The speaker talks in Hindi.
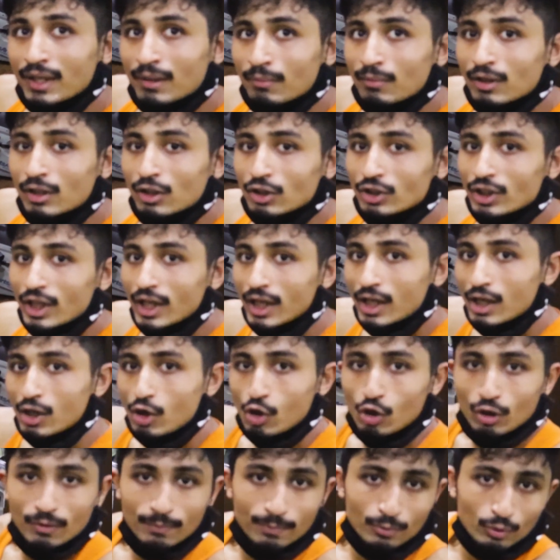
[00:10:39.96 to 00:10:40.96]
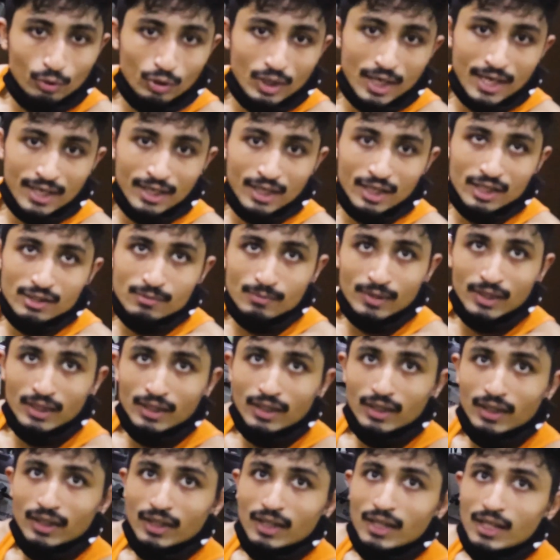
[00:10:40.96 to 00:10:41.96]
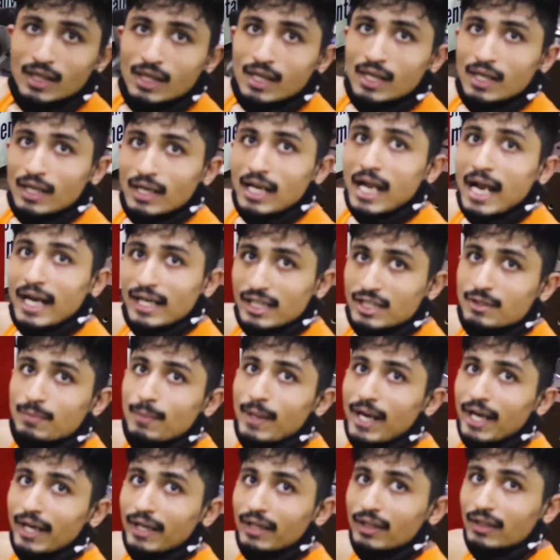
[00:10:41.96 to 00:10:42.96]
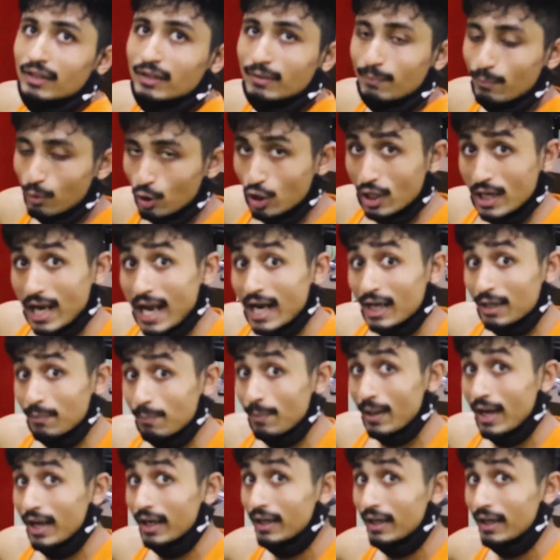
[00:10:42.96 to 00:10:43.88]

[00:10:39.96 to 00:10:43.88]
मिनिमल हो जाएगा और पूरा एंगेजमेंट लैट्स पे आएगा फुल लैट पे